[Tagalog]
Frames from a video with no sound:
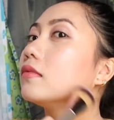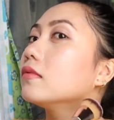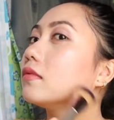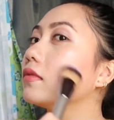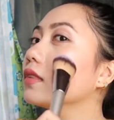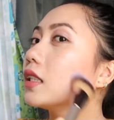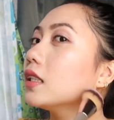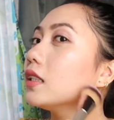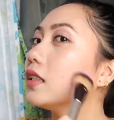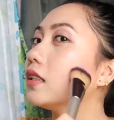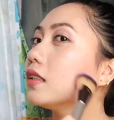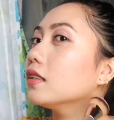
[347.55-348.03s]

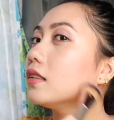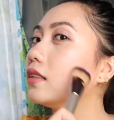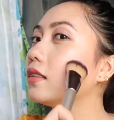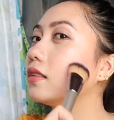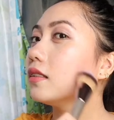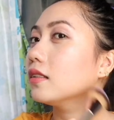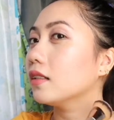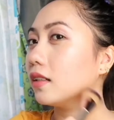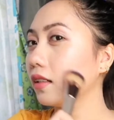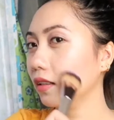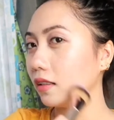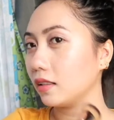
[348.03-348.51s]
Ganyan lang.
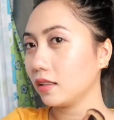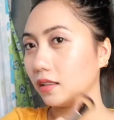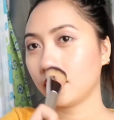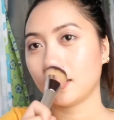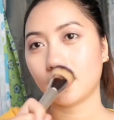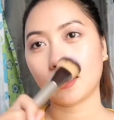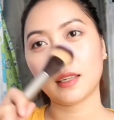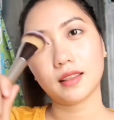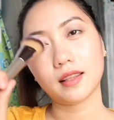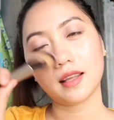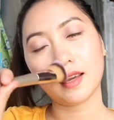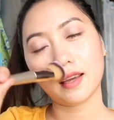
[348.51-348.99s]

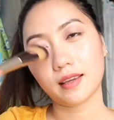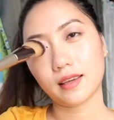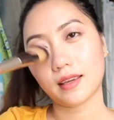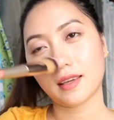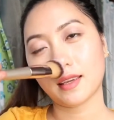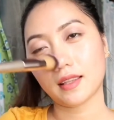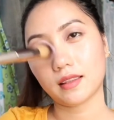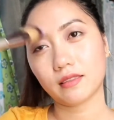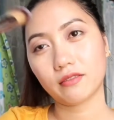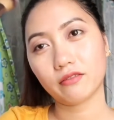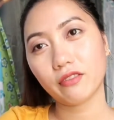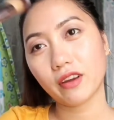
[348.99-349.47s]
I like
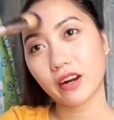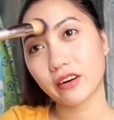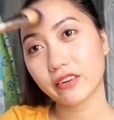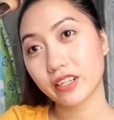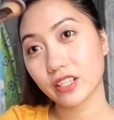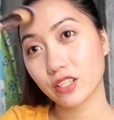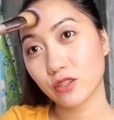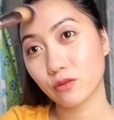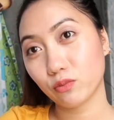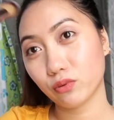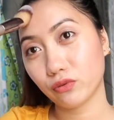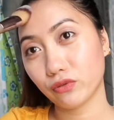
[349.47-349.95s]
it. Very
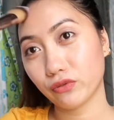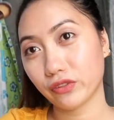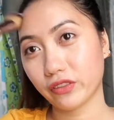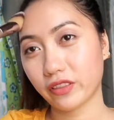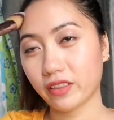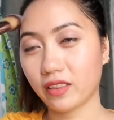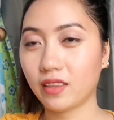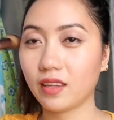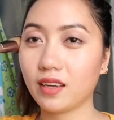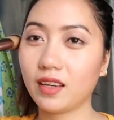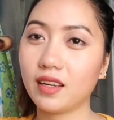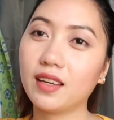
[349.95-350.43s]
smooth.
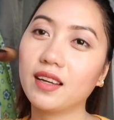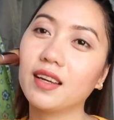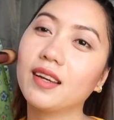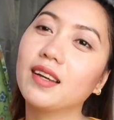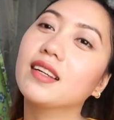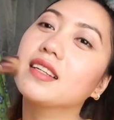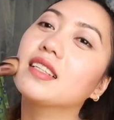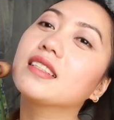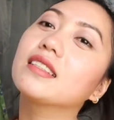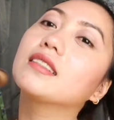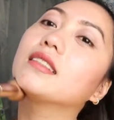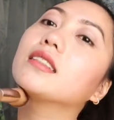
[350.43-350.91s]

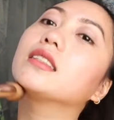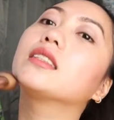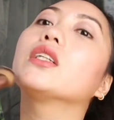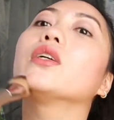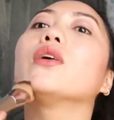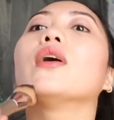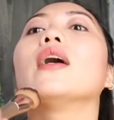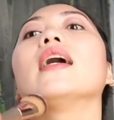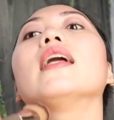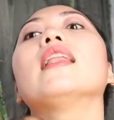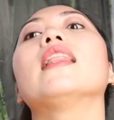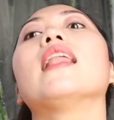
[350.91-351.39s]

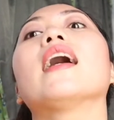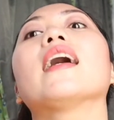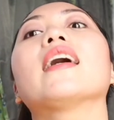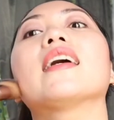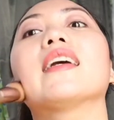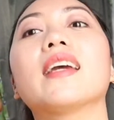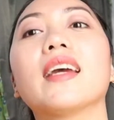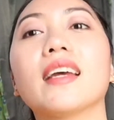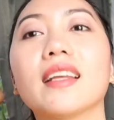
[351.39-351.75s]
So, I like it.